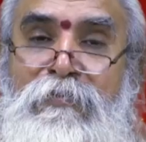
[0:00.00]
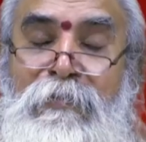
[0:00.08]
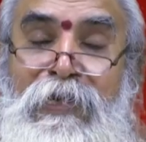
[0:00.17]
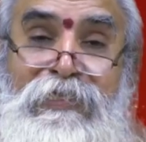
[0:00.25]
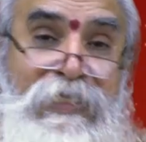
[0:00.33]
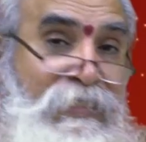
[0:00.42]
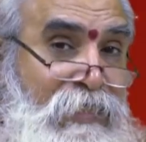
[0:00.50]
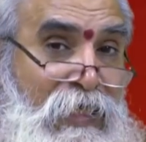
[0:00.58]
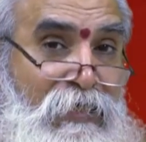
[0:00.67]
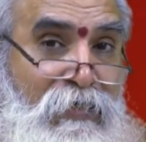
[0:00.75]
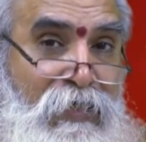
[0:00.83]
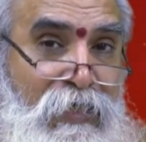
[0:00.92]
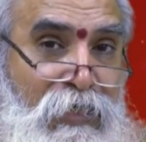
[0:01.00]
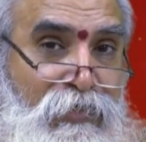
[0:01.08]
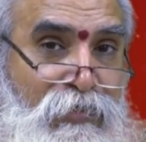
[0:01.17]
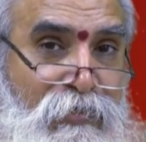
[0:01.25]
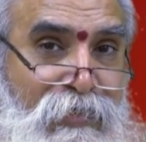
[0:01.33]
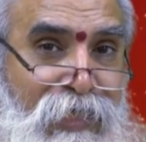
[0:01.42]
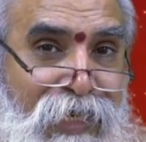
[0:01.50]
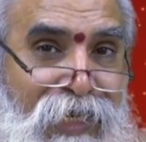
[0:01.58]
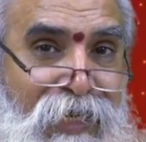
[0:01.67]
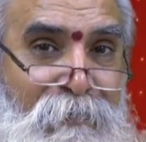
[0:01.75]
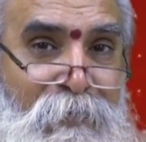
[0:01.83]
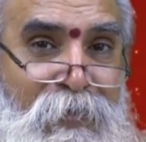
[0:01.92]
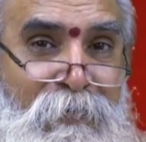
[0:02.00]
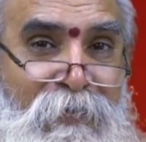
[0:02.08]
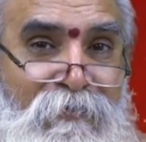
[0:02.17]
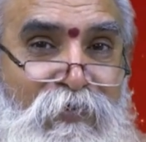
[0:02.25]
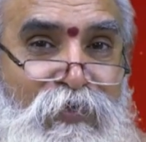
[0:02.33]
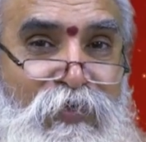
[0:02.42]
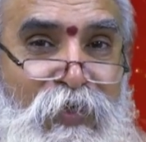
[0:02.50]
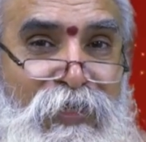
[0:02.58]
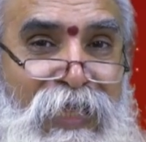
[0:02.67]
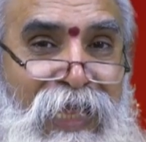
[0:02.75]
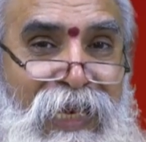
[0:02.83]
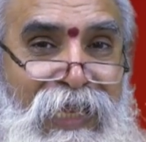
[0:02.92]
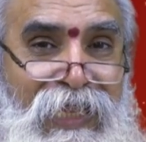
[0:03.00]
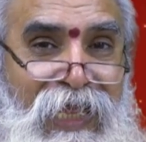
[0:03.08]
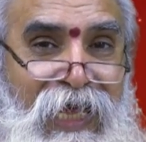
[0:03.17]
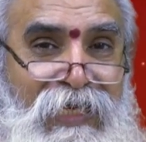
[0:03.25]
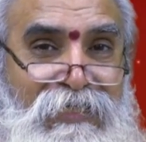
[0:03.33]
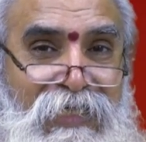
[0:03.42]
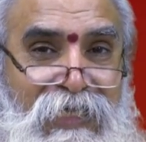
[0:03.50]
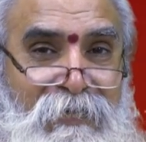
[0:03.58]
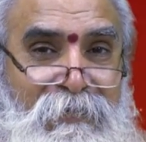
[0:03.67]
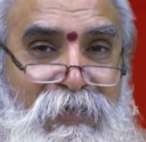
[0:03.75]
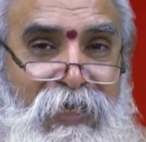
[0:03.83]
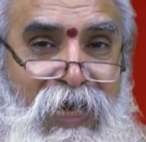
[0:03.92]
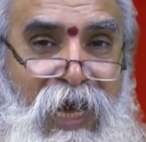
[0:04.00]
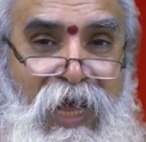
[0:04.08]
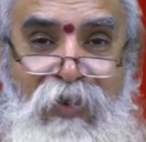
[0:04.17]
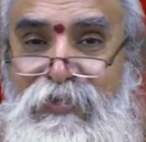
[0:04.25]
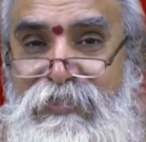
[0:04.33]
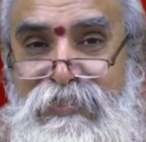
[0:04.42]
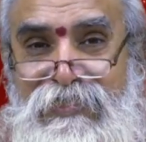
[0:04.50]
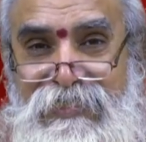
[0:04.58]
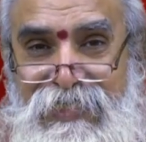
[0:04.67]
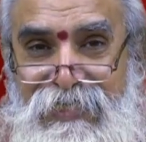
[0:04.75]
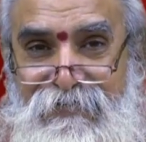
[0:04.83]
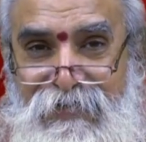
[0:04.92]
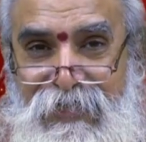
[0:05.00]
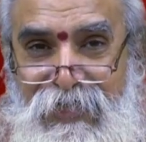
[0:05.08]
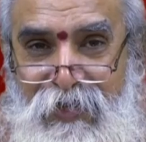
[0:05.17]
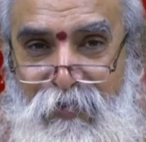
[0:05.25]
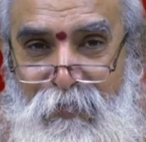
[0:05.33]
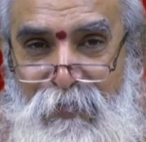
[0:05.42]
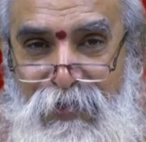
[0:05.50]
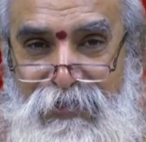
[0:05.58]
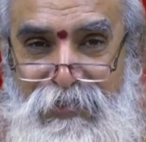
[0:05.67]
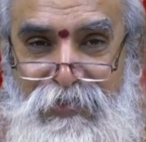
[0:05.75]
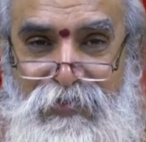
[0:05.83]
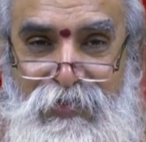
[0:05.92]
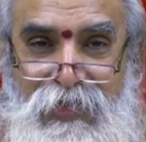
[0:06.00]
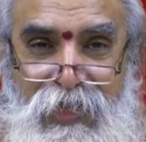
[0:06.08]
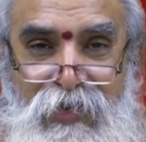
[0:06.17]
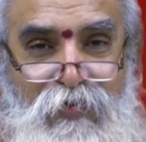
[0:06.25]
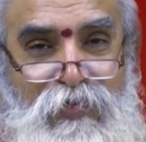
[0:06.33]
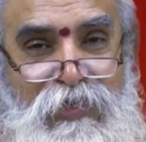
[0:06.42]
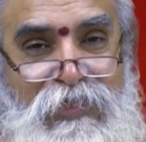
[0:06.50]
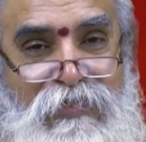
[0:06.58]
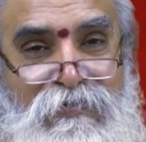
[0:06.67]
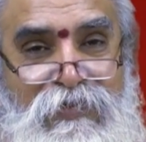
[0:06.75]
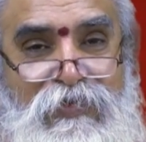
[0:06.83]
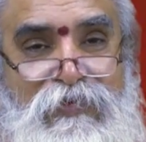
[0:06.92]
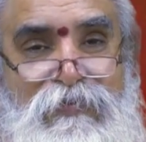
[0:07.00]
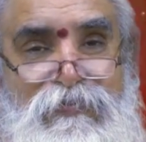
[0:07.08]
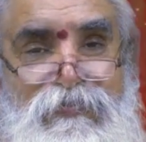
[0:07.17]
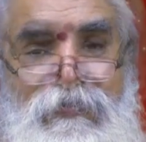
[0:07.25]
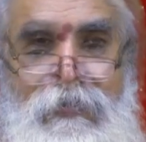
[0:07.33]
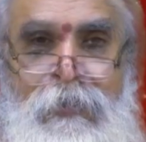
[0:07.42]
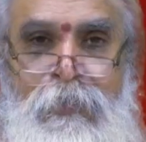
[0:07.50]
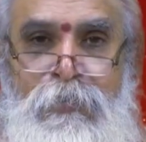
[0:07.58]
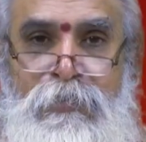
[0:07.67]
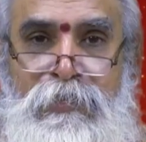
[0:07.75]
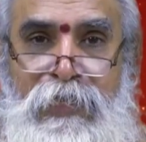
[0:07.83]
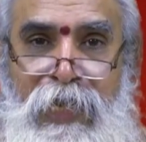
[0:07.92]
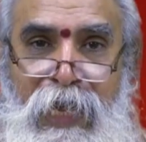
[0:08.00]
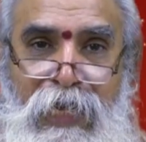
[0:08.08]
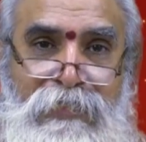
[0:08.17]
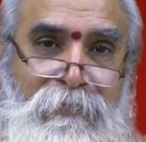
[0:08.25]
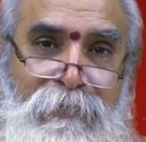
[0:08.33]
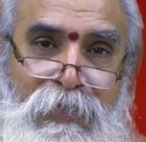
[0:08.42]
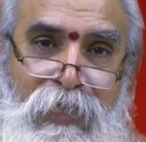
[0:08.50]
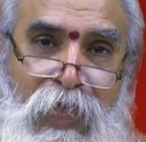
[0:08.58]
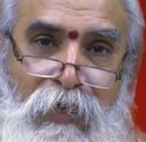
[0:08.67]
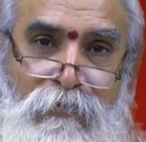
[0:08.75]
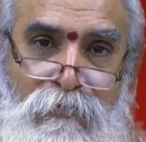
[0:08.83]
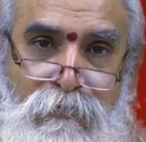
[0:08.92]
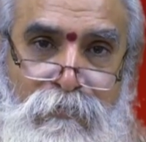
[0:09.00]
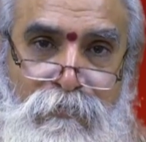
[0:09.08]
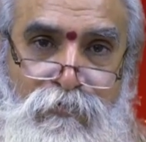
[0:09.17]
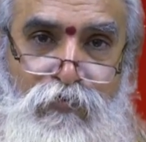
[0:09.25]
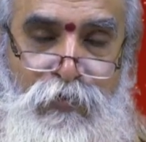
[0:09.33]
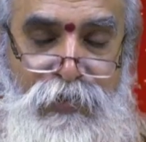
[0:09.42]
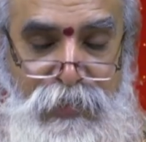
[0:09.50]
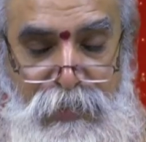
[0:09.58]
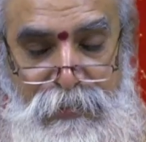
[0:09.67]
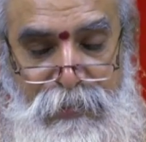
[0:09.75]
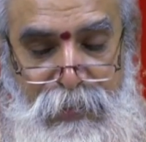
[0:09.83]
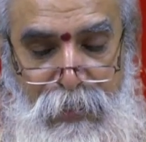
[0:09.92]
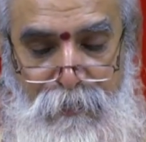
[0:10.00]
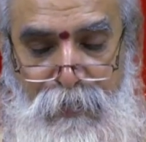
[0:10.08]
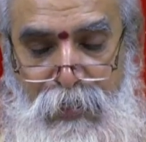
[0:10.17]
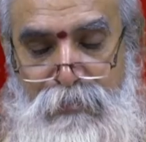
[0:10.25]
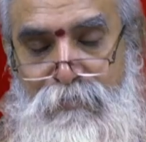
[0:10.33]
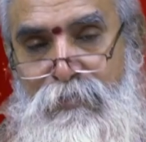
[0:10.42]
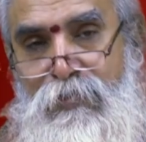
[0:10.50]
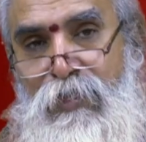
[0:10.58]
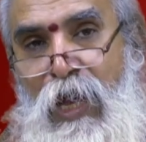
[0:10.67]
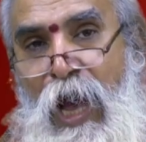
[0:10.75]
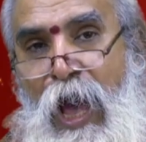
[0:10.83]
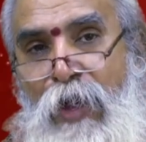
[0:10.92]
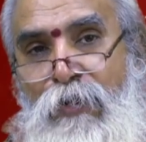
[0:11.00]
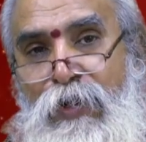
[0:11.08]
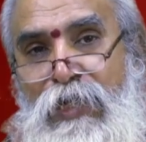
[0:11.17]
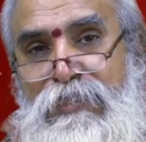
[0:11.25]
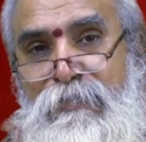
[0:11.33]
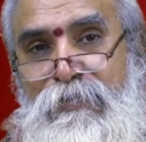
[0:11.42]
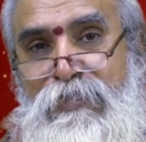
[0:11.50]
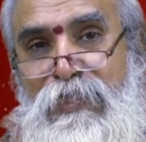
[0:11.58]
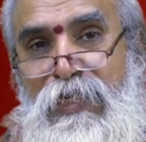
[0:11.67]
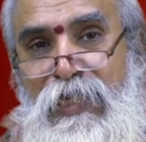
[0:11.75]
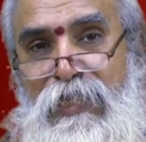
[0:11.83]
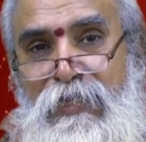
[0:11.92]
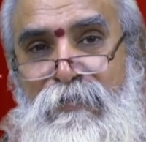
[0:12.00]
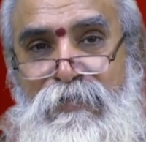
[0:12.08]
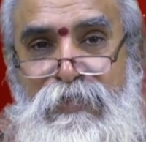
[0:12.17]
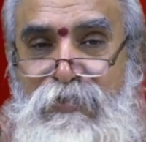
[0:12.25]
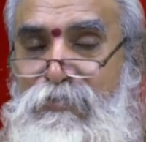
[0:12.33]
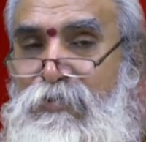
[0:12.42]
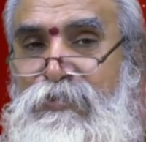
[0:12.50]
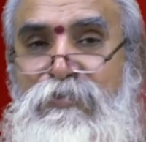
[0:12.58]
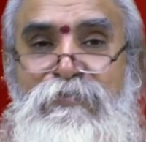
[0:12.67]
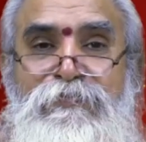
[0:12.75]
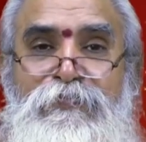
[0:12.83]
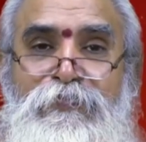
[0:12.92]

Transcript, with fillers: మనం చేసేటువంటి ఖర్చుకు సరైన ప్రతిఫలం వస్తుందా లేదా అని సక్రమంగా ఆలోచించడం అనేది ఎక్కువ మేలు చేస్తుంది అని గుర్తించవచ్చు స్నేహ సంబంధాలు వృద్ధి చెందే అవకాశం ఉంది ఆరోగ్య సమస్యలను అధిగమించడం కోసం